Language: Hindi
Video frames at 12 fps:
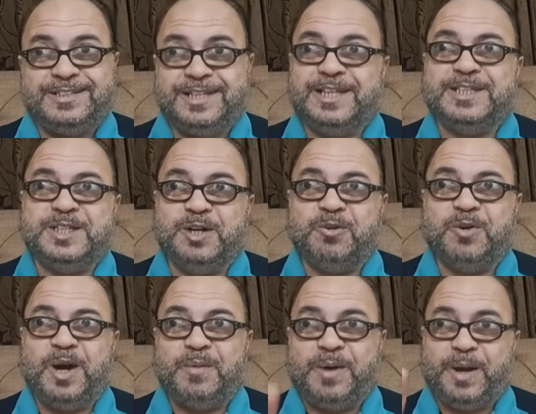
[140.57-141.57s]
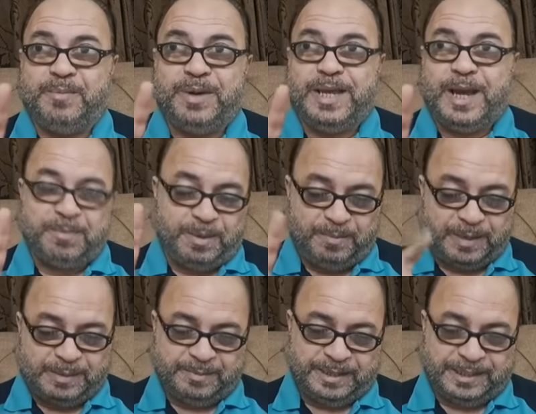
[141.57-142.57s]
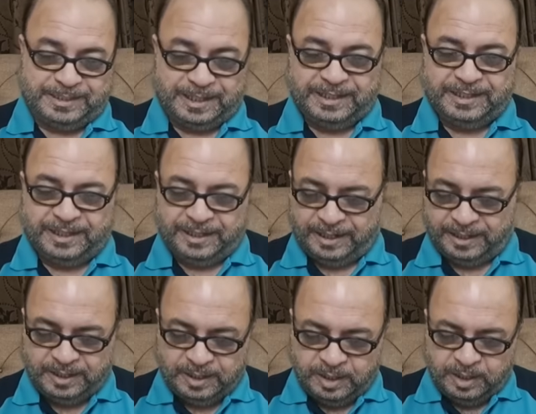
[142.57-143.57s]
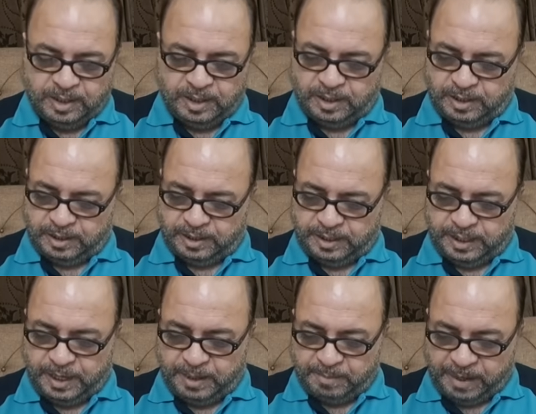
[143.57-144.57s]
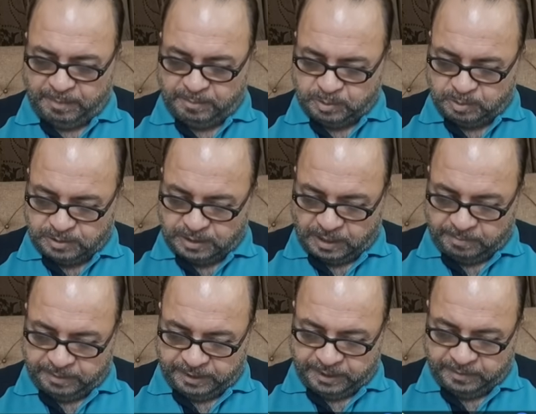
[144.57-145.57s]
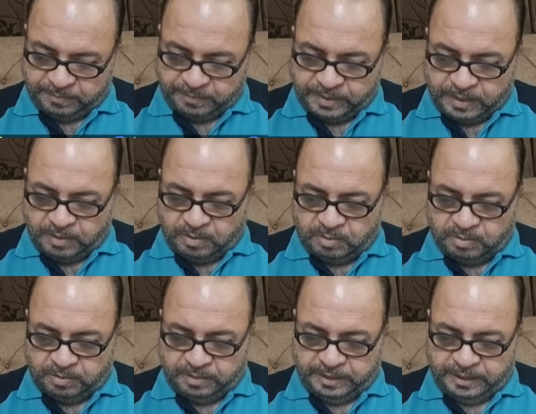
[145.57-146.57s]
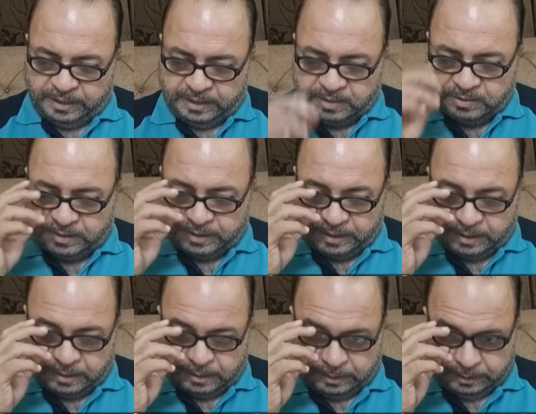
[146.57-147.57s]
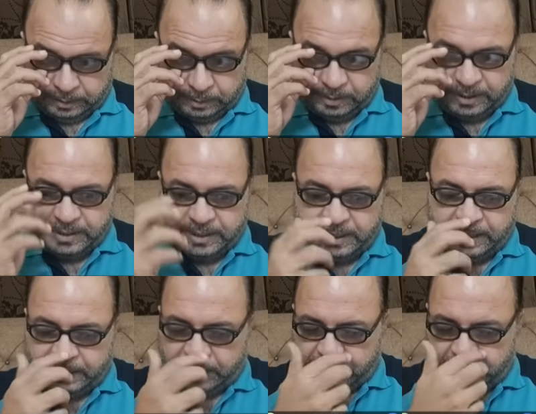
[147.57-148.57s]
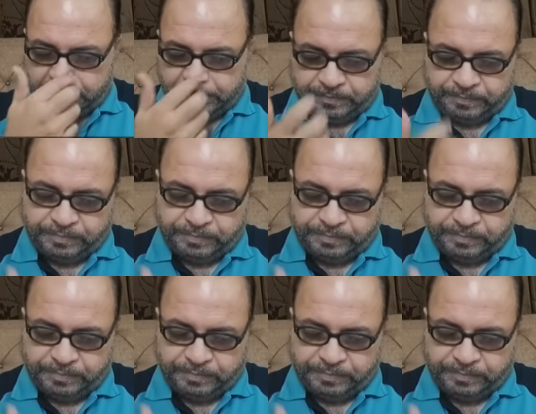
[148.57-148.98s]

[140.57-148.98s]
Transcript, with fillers: जल्द जाऊँगा अमार भाई आपके पास मैंने जल्द आना है ये अमार मसूद साहब ने उन्होंने जो है ना एक ट्वीट की कल